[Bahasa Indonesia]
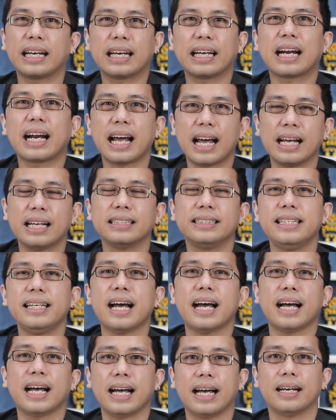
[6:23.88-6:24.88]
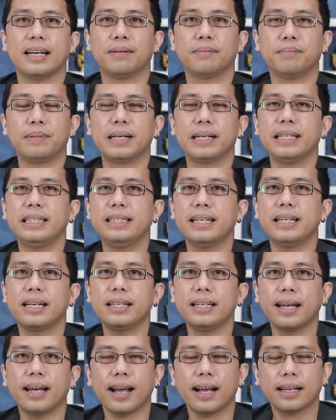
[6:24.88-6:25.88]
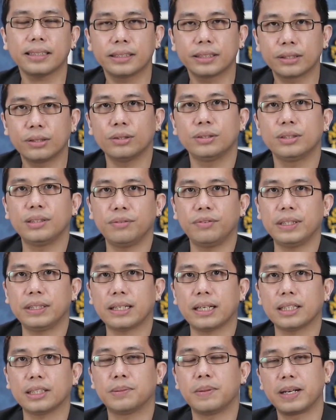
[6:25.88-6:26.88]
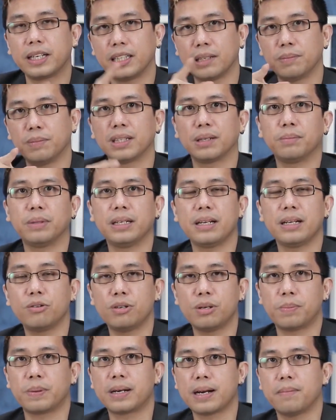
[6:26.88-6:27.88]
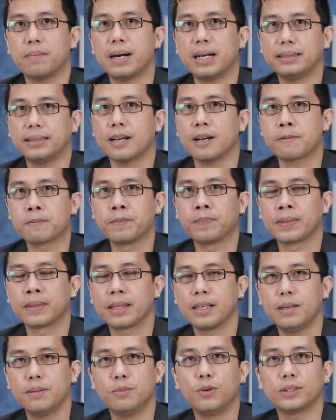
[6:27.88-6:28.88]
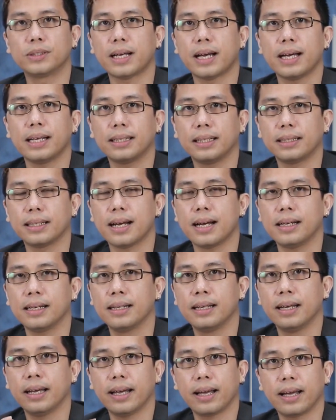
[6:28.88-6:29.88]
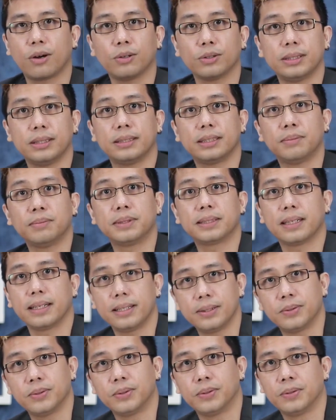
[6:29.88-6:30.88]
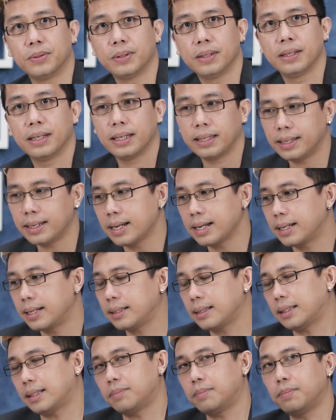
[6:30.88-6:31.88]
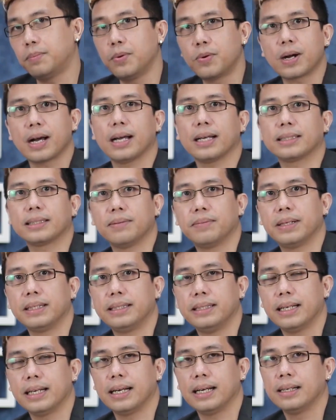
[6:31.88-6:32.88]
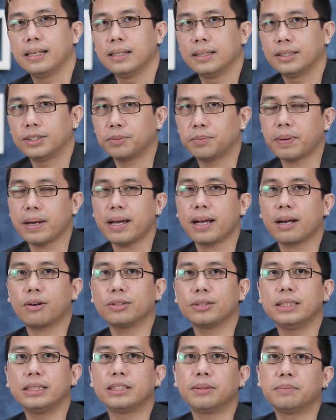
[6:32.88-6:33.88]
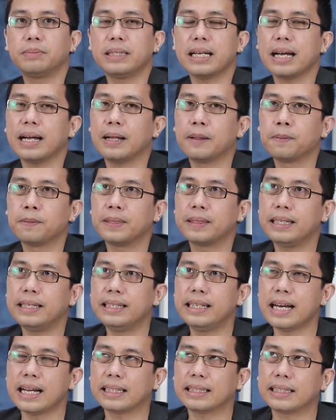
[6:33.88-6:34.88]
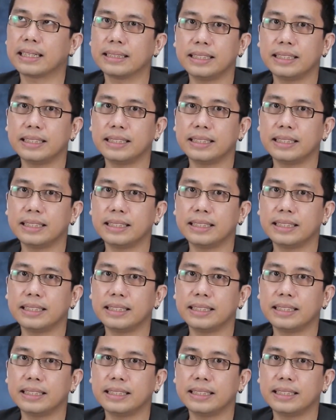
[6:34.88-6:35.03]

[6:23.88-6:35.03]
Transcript: kerahasiaan, menghindari eksklusivitas bagi teman-teman yang udah pernah baca e saya tentang ekosistem selingkuh. Ya, kita terbuka sama dia supaya ekosistemnya tidak